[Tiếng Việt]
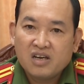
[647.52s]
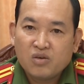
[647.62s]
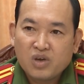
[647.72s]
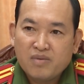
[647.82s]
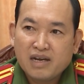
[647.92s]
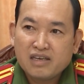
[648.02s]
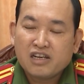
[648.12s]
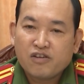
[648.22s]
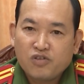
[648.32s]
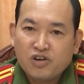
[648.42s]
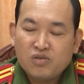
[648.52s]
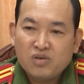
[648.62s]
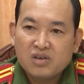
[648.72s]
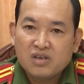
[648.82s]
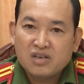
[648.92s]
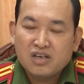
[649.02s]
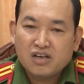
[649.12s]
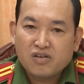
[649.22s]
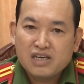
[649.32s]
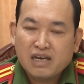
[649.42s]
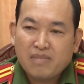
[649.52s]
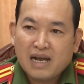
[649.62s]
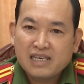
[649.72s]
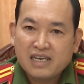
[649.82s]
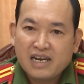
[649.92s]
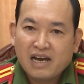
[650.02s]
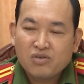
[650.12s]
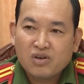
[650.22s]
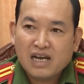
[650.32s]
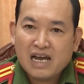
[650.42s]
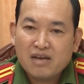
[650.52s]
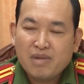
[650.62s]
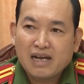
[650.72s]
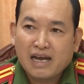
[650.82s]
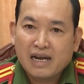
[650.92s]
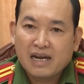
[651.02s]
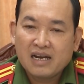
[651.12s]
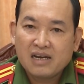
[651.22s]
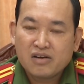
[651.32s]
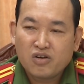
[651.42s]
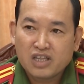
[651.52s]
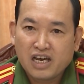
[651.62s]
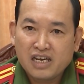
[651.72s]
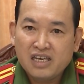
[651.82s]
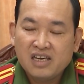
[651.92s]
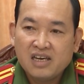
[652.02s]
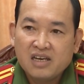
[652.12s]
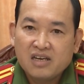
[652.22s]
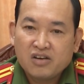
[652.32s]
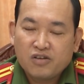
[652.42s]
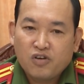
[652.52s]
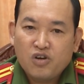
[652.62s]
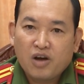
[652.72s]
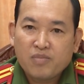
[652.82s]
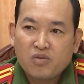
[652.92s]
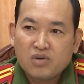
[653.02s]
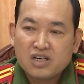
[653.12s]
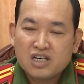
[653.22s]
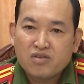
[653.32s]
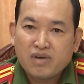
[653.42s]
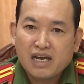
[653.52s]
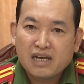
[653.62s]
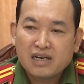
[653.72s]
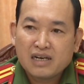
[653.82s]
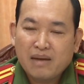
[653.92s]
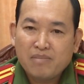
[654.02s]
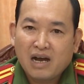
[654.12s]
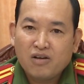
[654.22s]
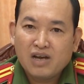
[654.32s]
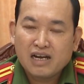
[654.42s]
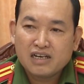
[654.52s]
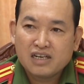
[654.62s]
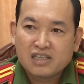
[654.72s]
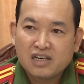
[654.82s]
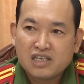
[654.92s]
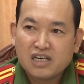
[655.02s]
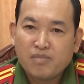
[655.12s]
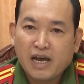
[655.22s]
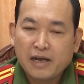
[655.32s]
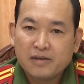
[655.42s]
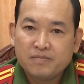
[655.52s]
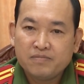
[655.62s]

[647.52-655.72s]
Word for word: à, ủy ban nhân thành phố à, có văn bản chỉ đạo cho các cái ban ngành, đoàn thể rồi phối hợp cùng lực lượng công an đảm bảo an ninh trật tự trên địa bàn.